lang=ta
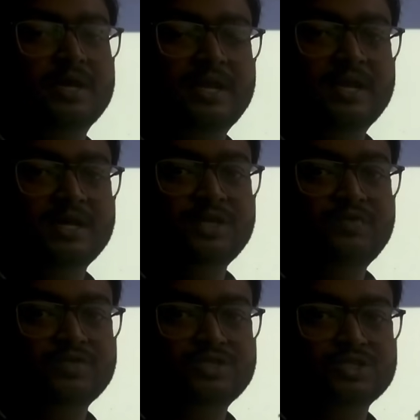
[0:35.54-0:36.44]
எல்லா
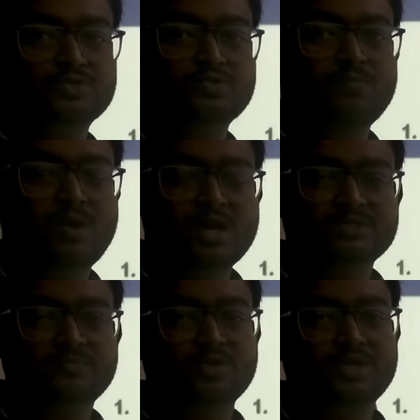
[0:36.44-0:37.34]
ஈக்குவேஷன்ஸ்க்கும்
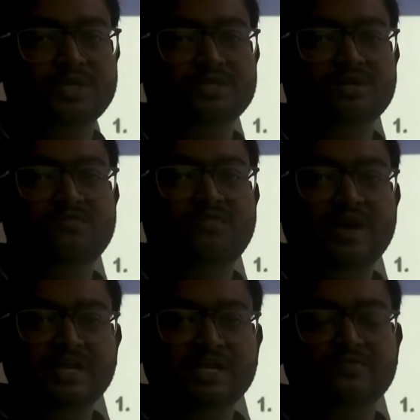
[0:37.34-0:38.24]
பாக்ஸ் போட்டு எழுதுங்க
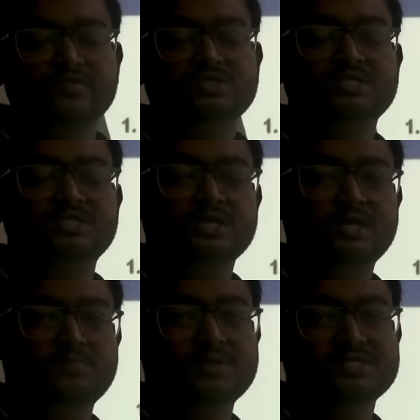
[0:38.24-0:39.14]
ஃபைனல் ஈக்குவேஷன்ஸ்க்கு
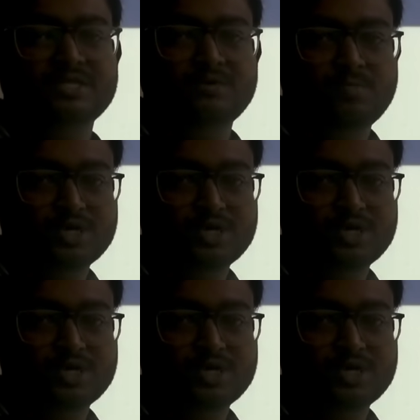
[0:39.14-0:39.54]
கம்பல்சரி